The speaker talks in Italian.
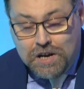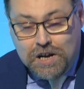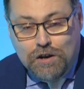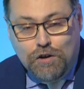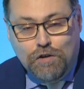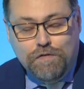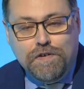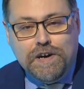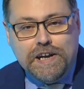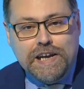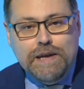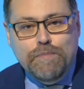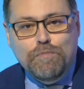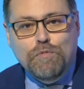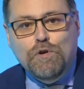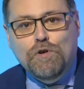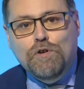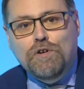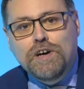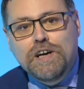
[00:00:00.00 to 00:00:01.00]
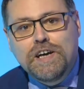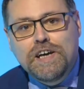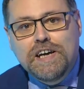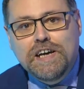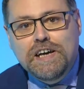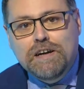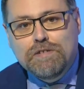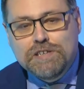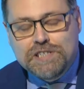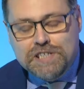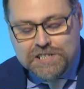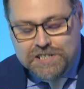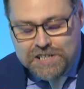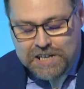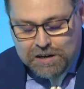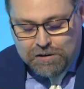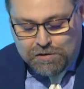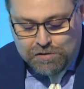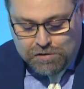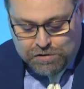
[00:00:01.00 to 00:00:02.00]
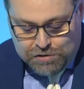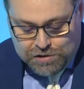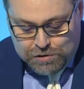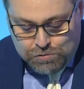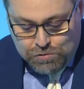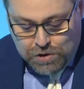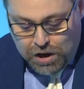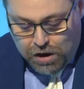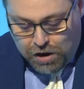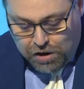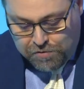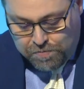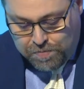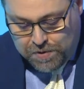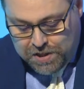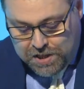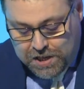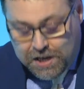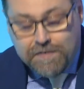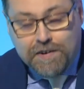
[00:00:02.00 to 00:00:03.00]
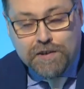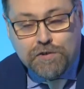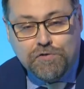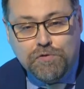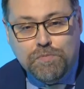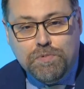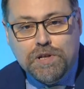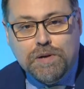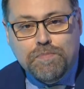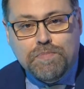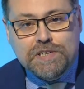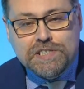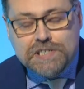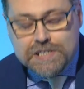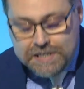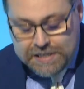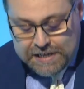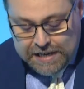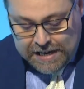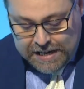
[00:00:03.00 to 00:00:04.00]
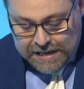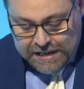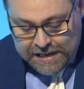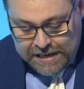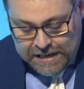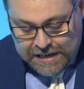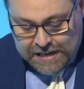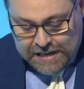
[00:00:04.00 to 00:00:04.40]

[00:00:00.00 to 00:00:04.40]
Lo faremo eh, questa sera con i nostri due ospiti che vado subito a presentare.